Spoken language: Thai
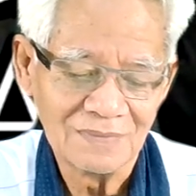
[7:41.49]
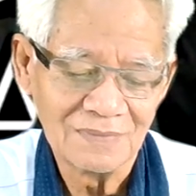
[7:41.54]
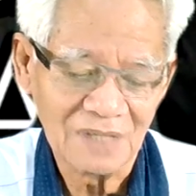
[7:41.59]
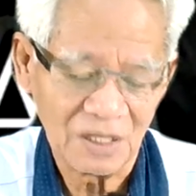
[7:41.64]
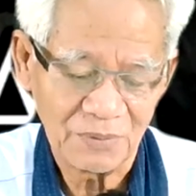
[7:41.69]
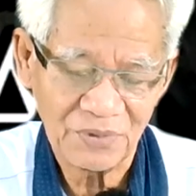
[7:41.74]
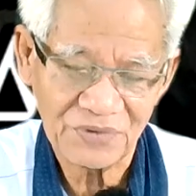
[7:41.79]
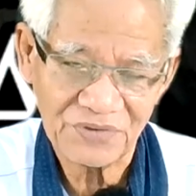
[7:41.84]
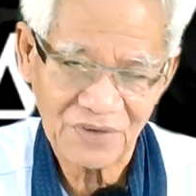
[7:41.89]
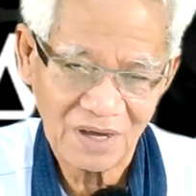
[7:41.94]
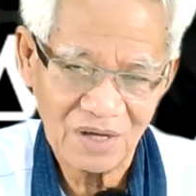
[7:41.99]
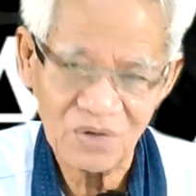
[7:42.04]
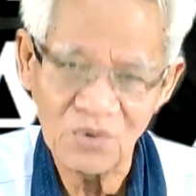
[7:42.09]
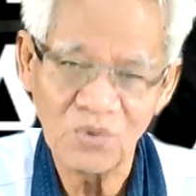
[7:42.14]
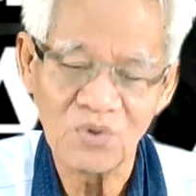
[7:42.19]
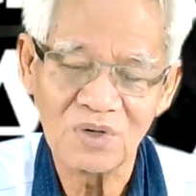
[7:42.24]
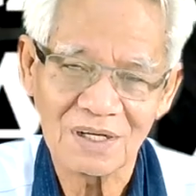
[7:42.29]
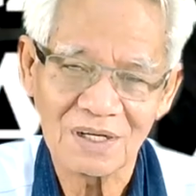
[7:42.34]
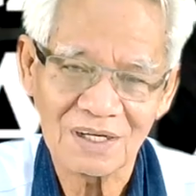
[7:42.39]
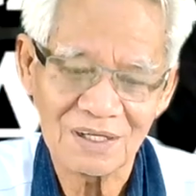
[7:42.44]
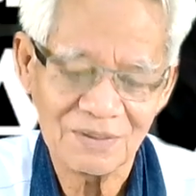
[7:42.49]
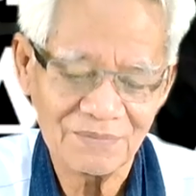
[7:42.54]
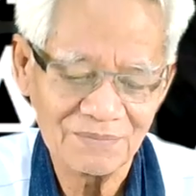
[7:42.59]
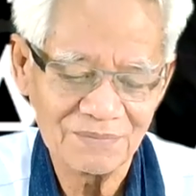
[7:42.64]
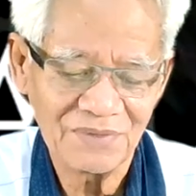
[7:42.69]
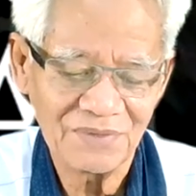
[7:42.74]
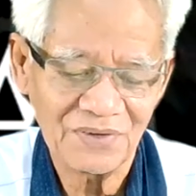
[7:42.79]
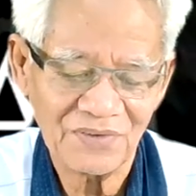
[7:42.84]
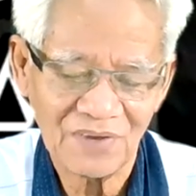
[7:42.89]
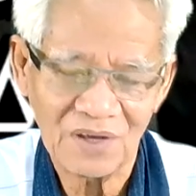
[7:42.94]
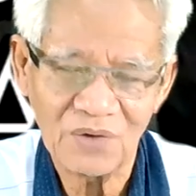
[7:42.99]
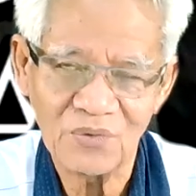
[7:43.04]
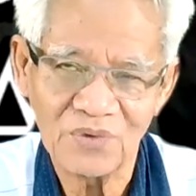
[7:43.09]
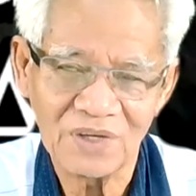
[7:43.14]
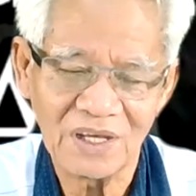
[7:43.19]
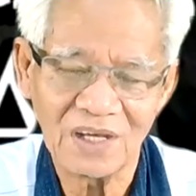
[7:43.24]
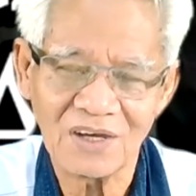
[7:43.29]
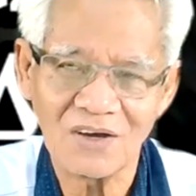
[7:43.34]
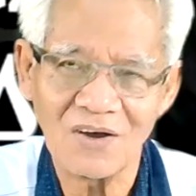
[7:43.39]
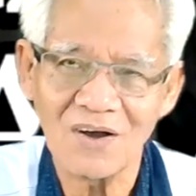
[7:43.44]
ในภาษาลุงนะครับ ภาษาลุง
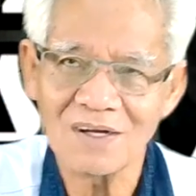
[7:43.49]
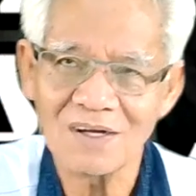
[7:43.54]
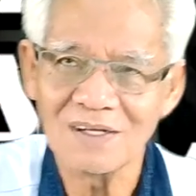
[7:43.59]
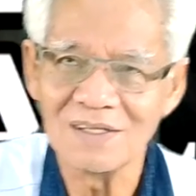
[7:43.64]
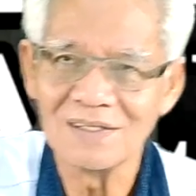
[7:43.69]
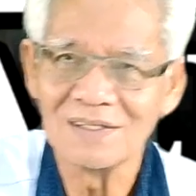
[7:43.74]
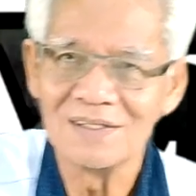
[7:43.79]
กิ๊กก๊อก